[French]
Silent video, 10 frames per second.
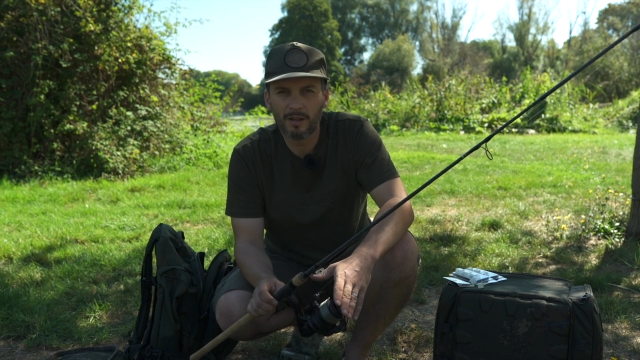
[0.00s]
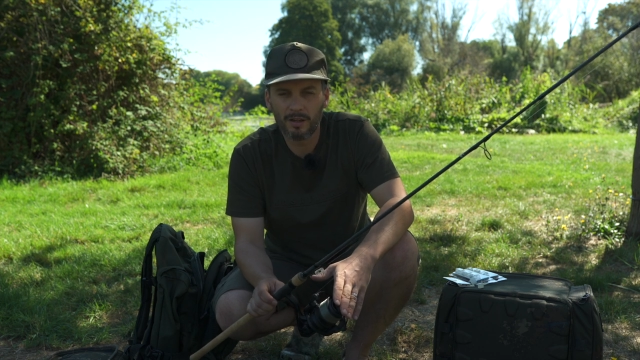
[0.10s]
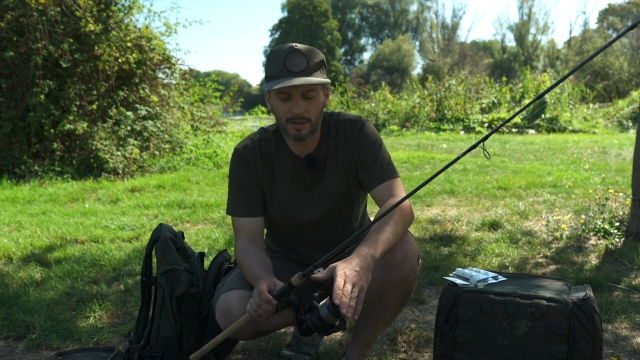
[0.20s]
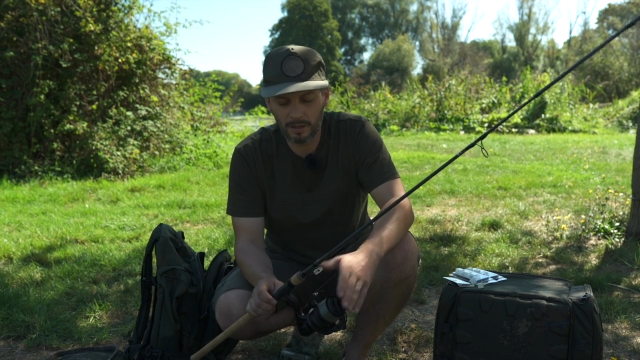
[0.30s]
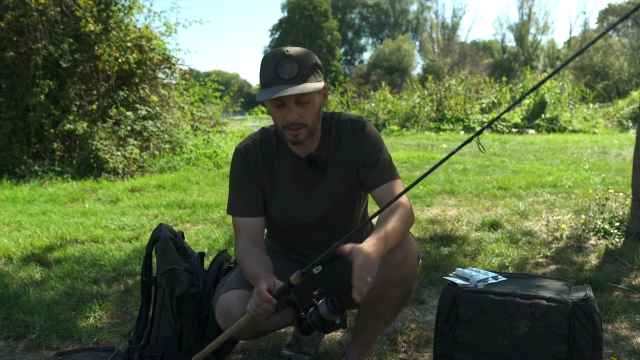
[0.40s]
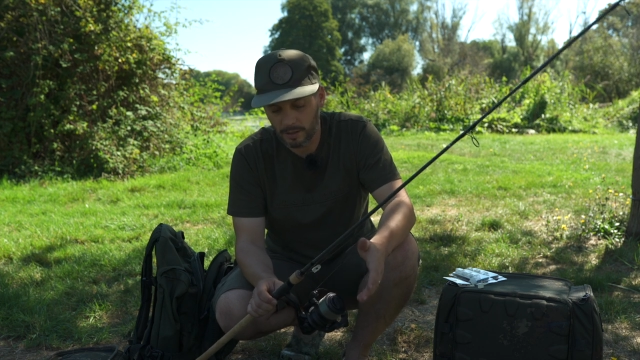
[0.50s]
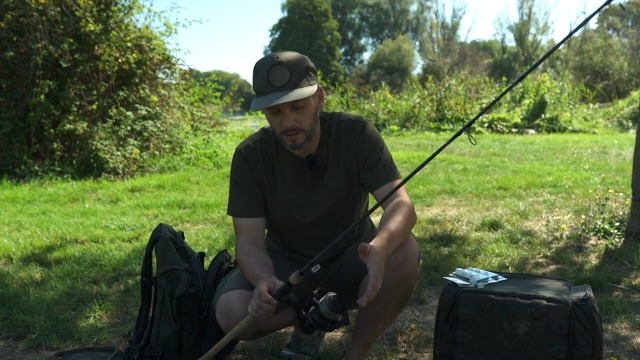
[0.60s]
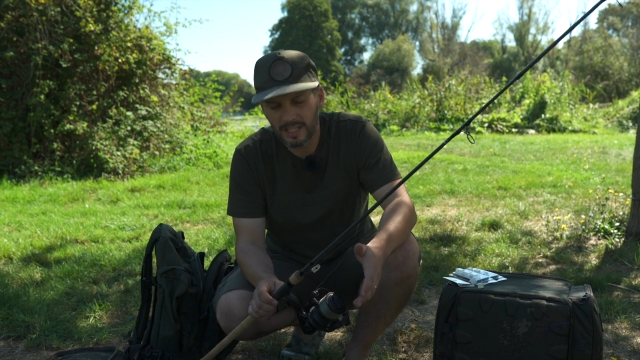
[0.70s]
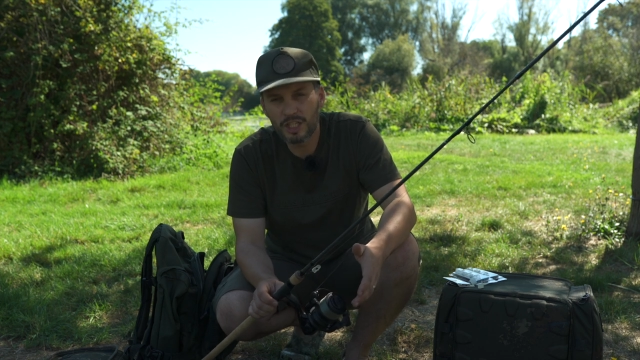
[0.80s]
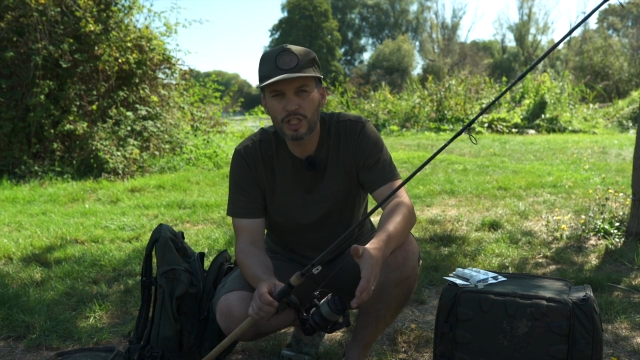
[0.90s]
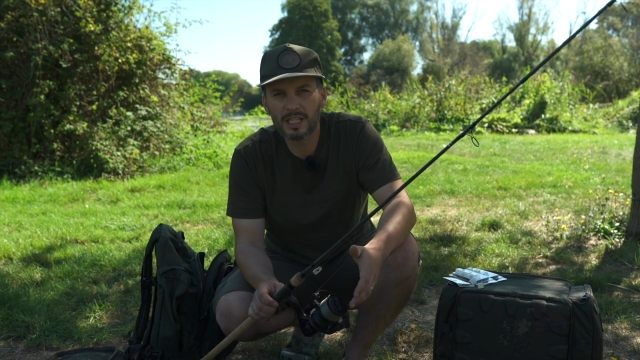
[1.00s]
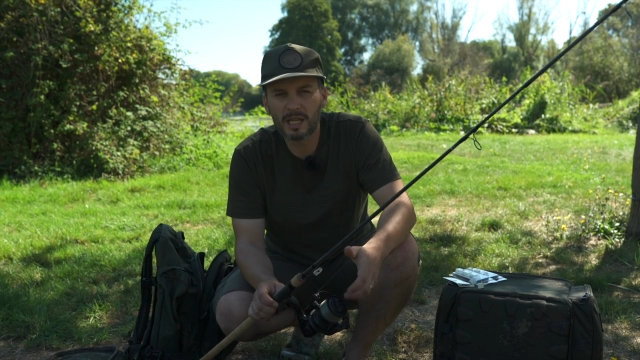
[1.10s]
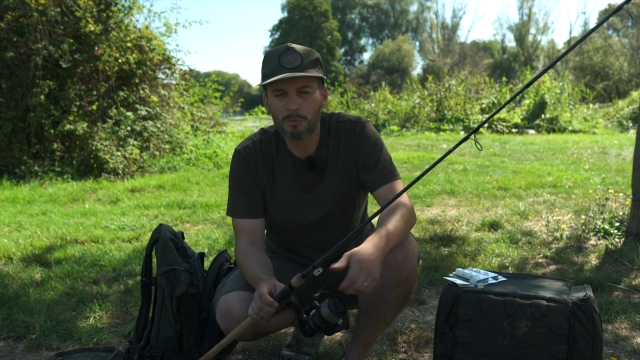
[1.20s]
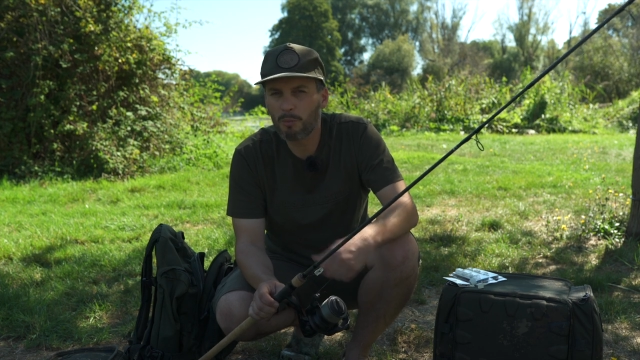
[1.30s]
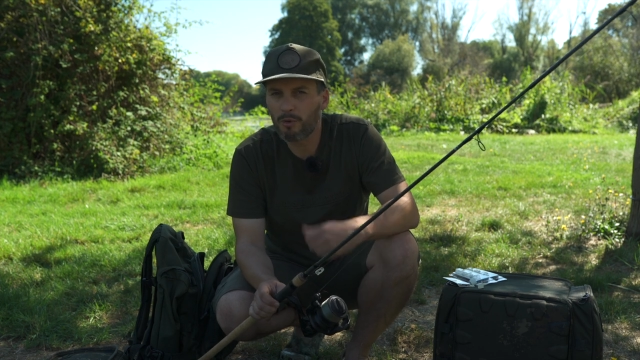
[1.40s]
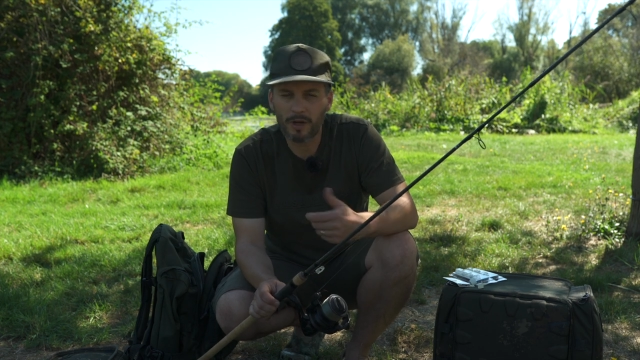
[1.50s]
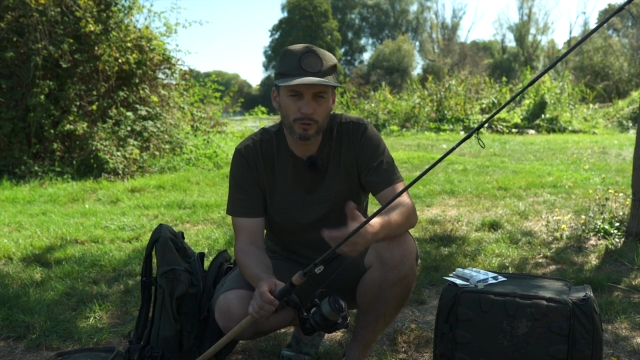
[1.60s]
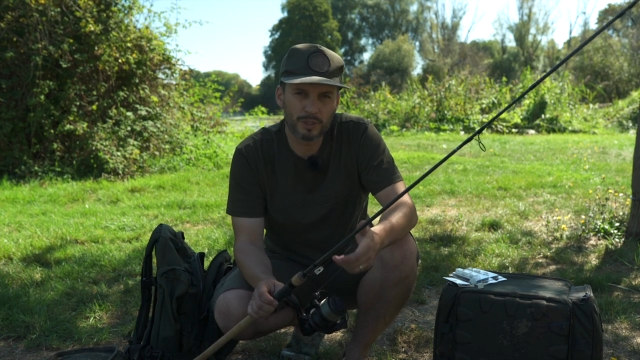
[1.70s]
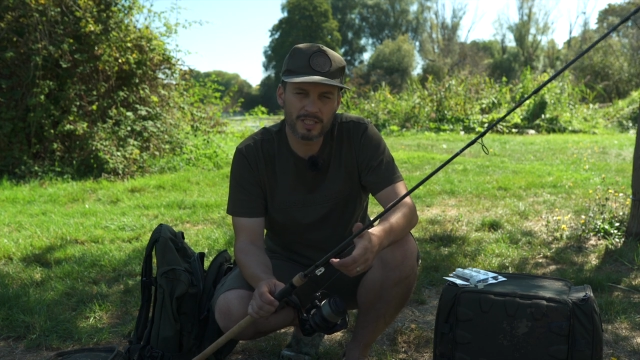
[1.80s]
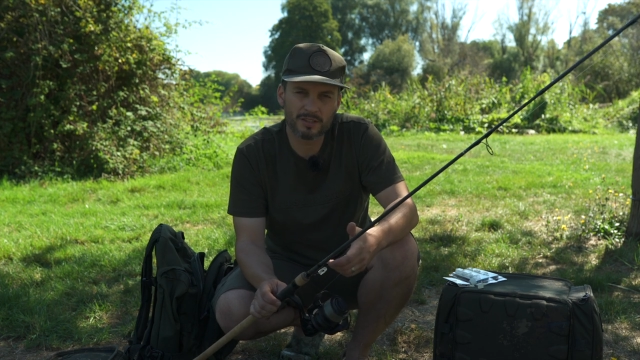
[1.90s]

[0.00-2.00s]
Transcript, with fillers: euh, léger également pour avoir toutes les